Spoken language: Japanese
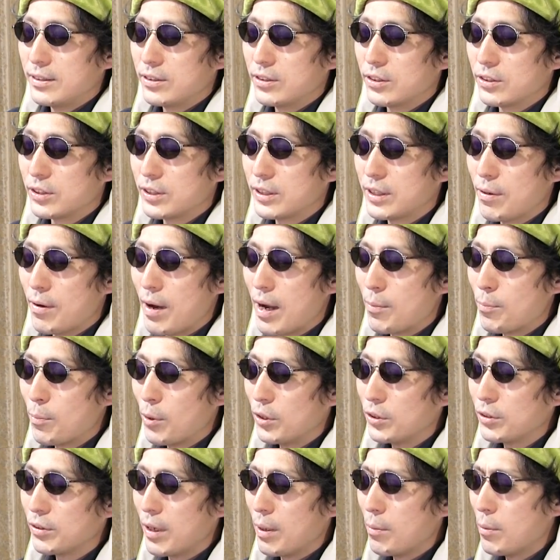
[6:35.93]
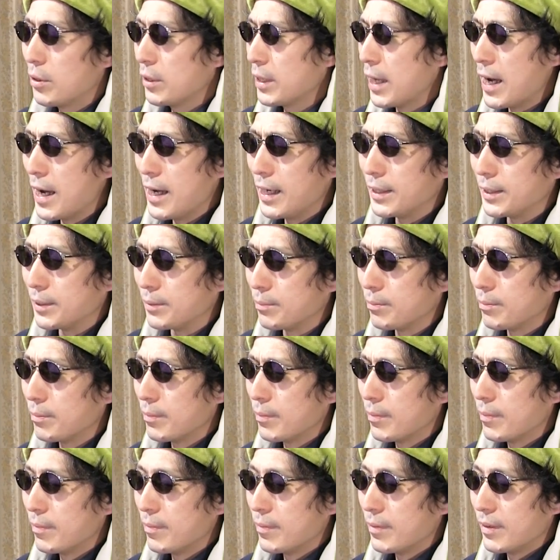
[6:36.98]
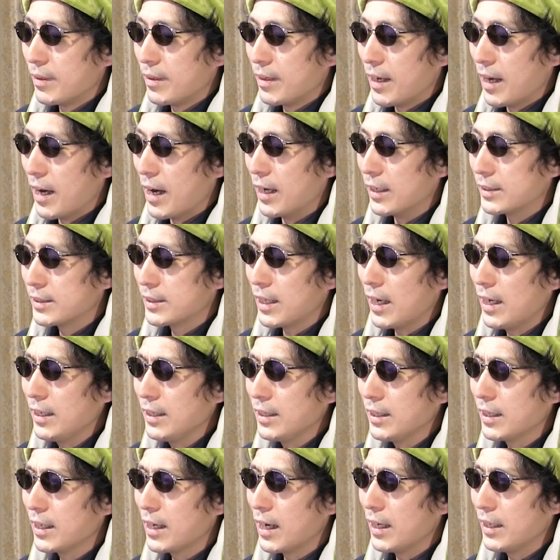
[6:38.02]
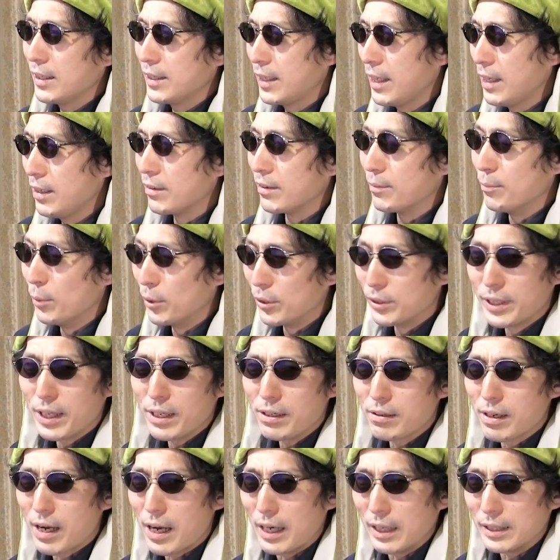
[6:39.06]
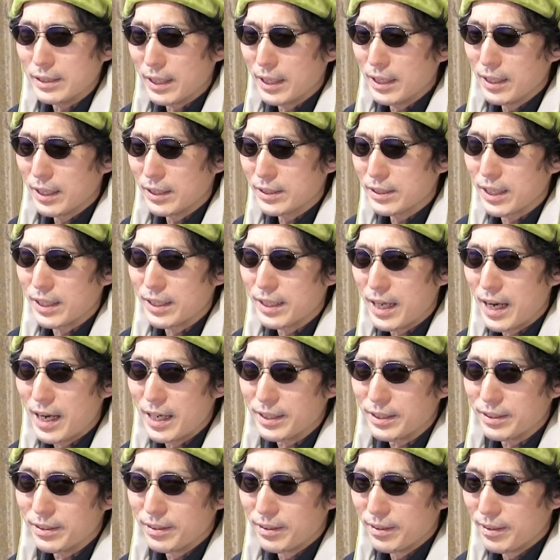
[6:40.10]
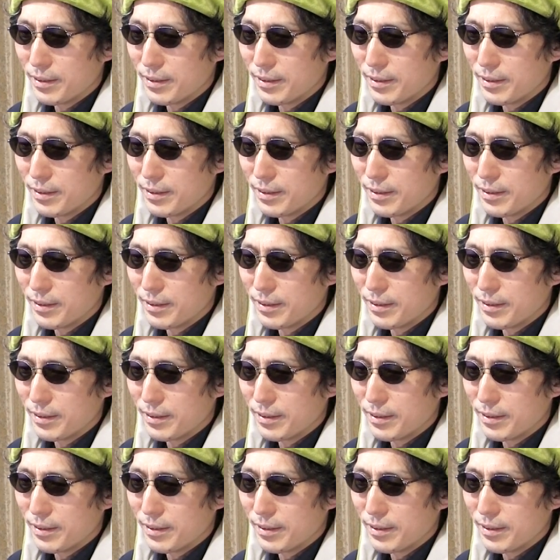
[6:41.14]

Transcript: そして Y ポイントはもうない破産か出るもう出るか破産かしかない